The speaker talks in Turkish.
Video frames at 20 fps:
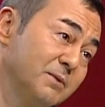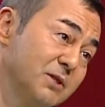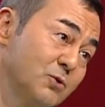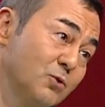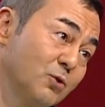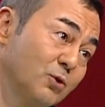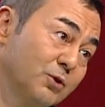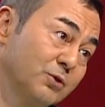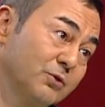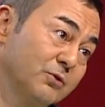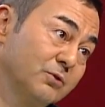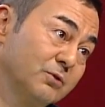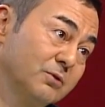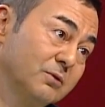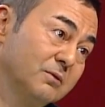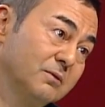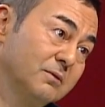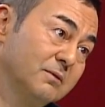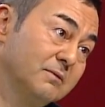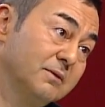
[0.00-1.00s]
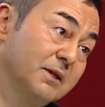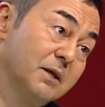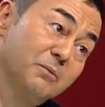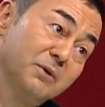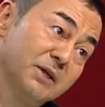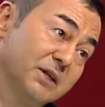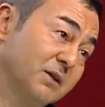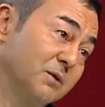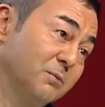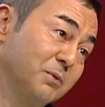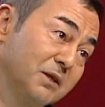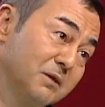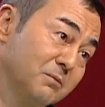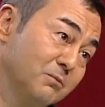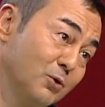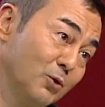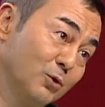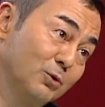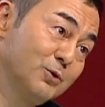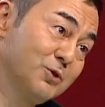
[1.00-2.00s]
sordu. Demek ki benim
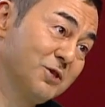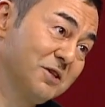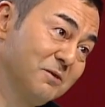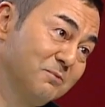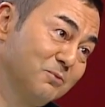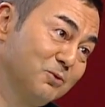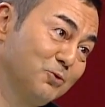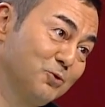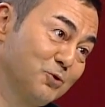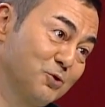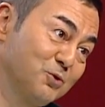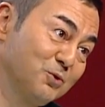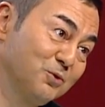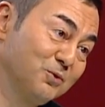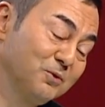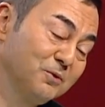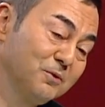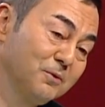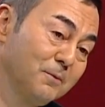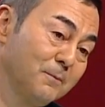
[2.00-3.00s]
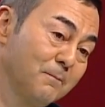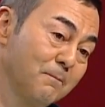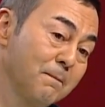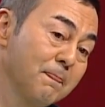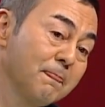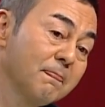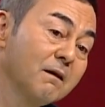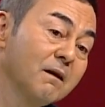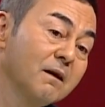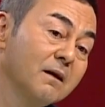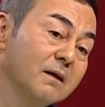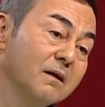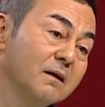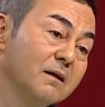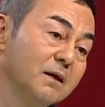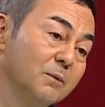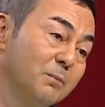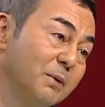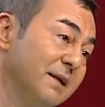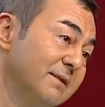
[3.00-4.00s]
öleceğimi düşündü.
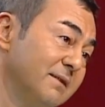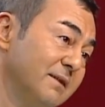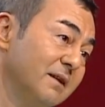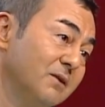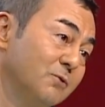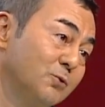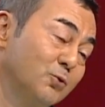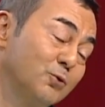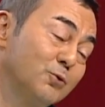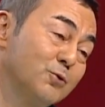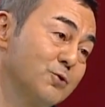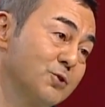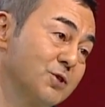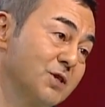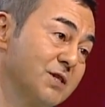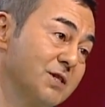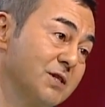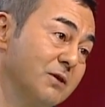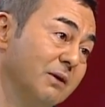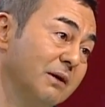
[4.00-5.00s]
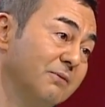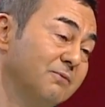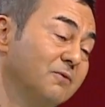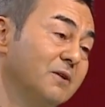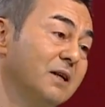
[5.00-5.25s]
E ben de dürüstçe cevap